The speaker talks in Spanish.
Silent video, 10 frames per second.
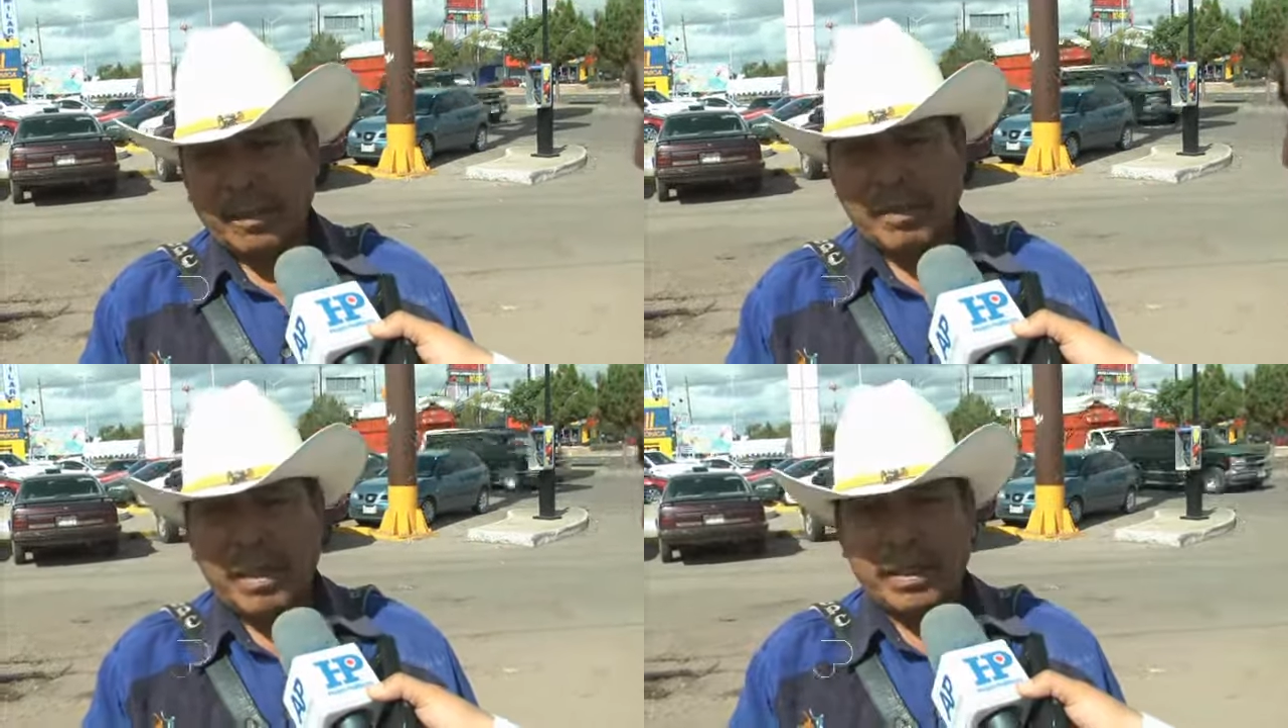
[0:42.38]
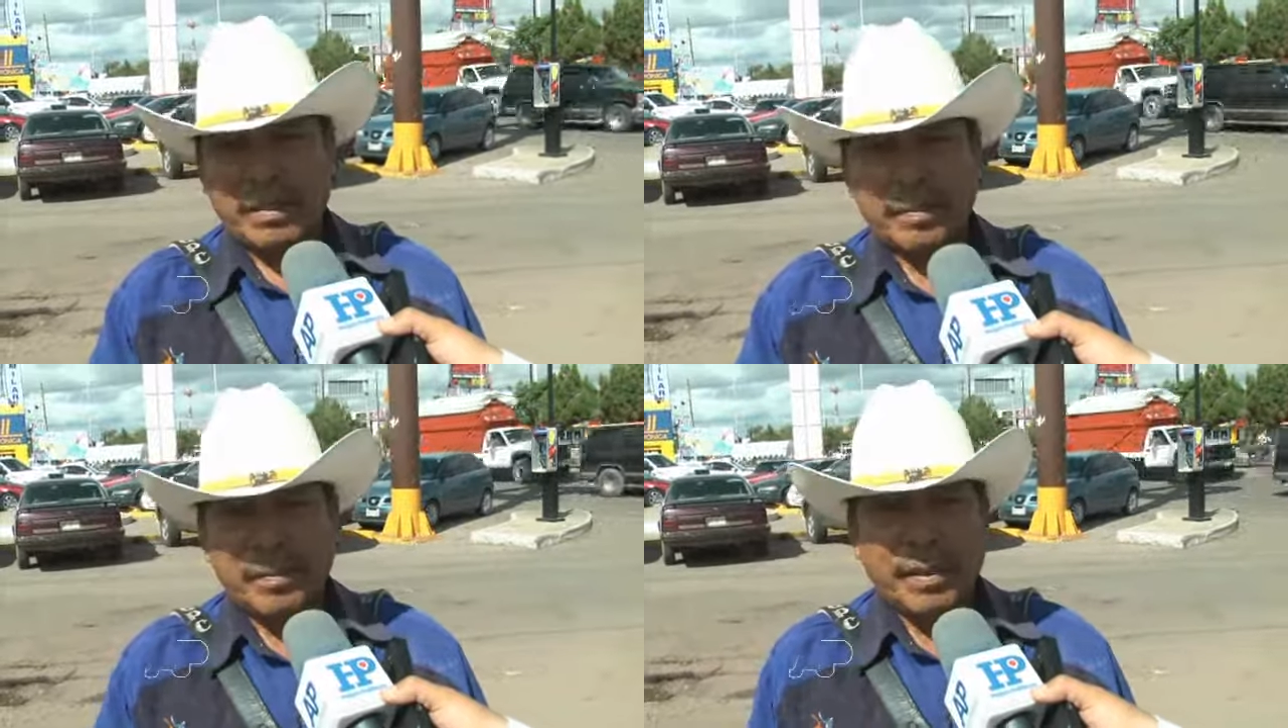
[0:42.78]
igual,
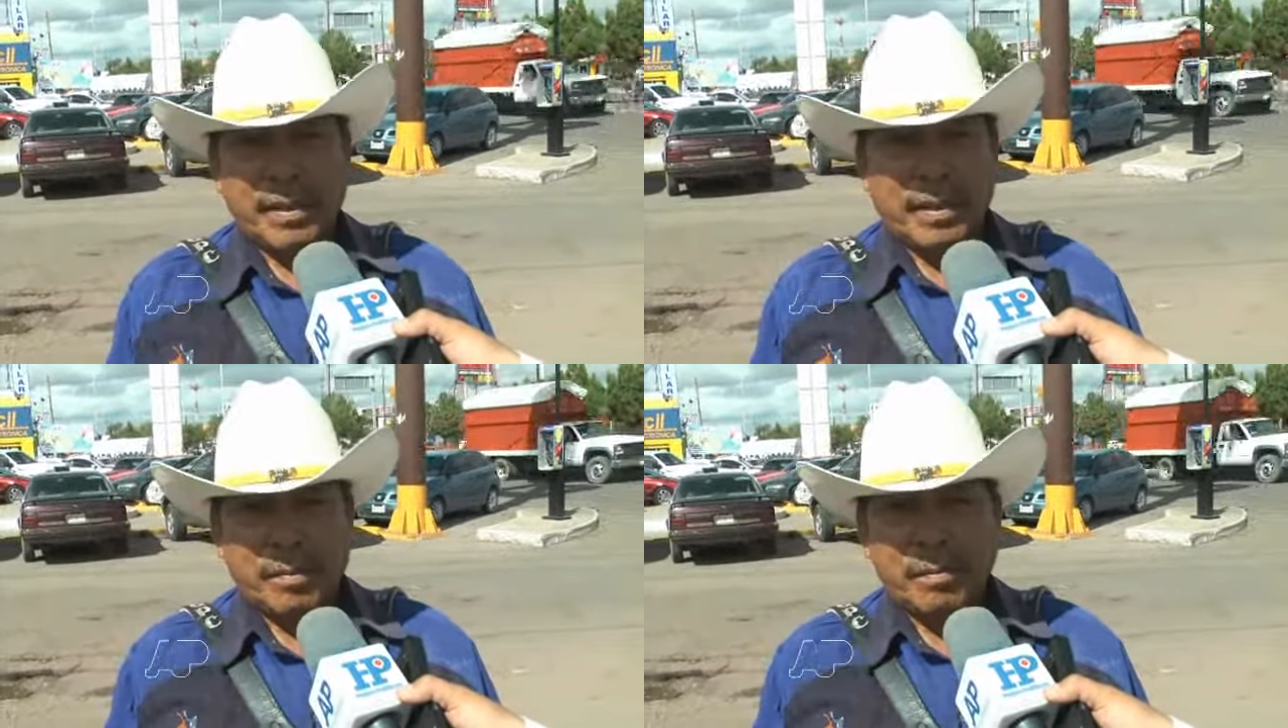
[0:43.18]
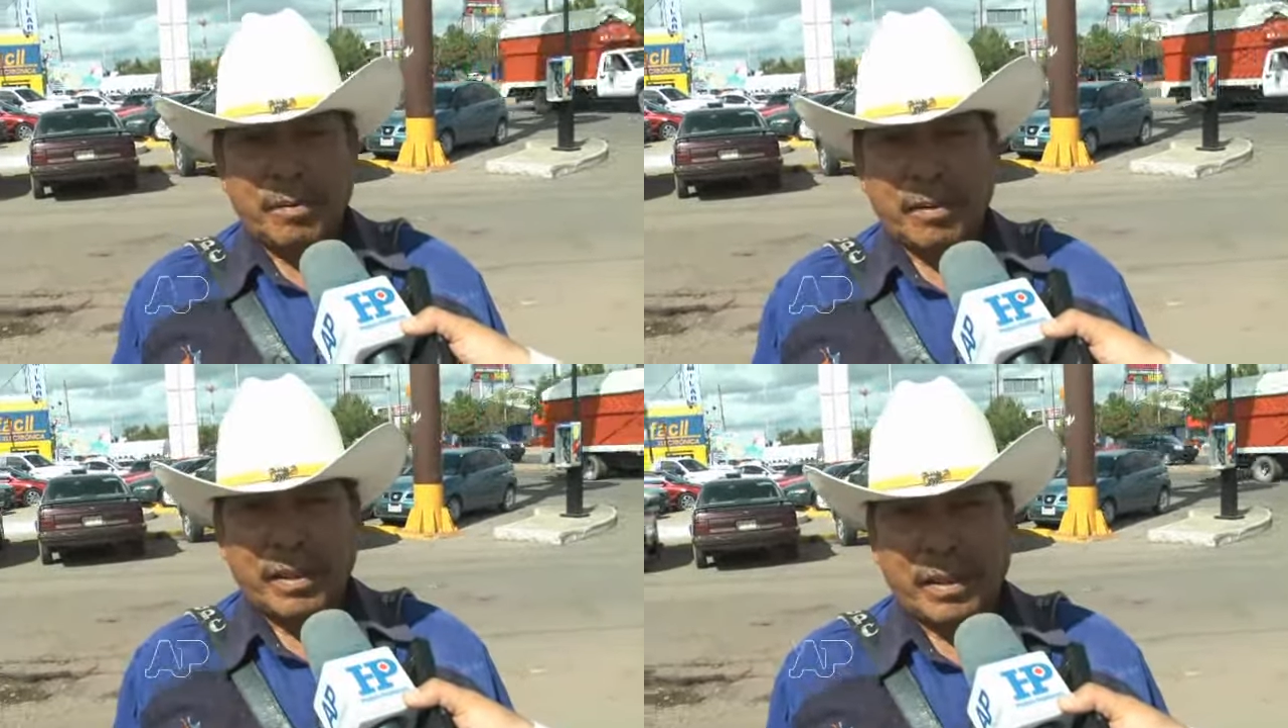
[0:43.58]

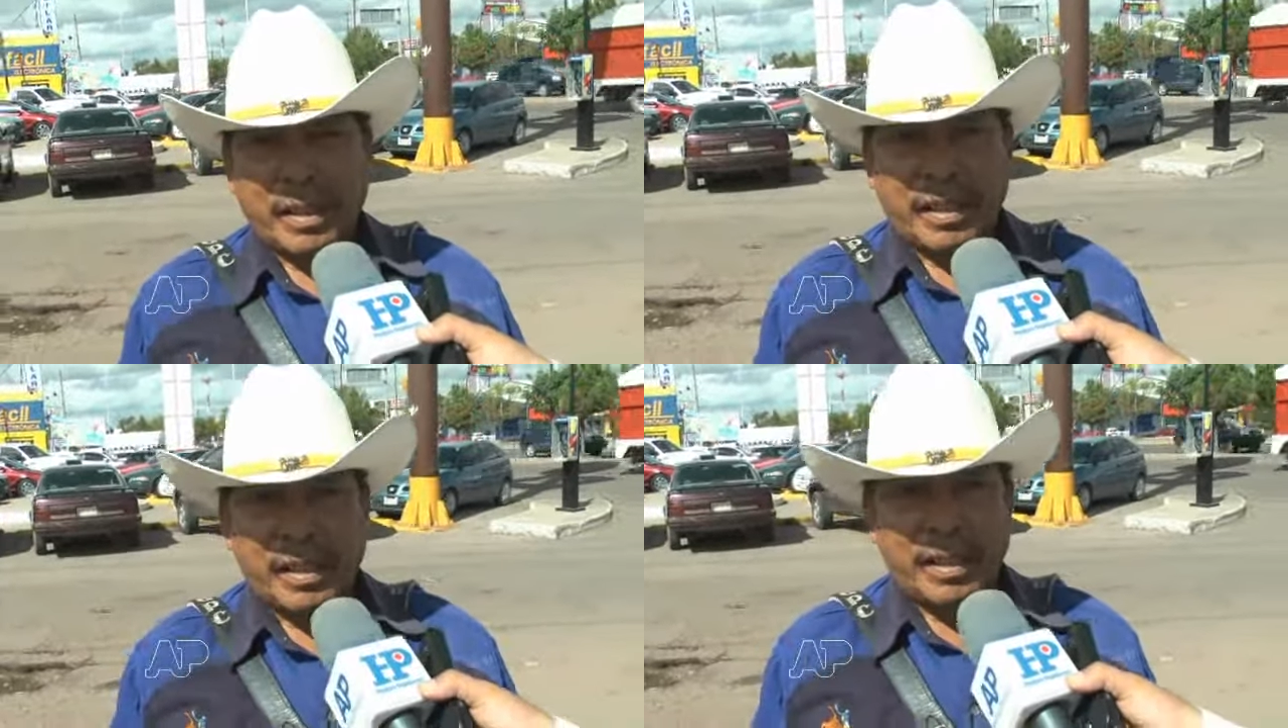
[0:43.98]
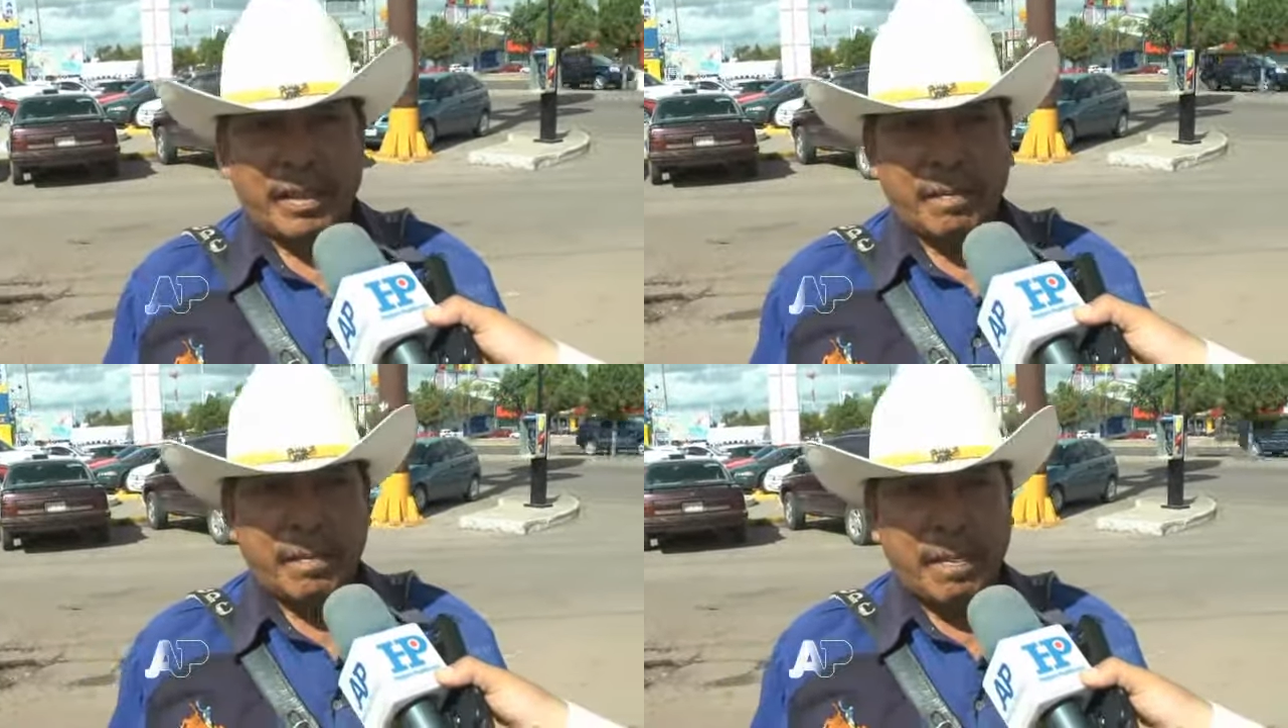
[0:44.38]
porque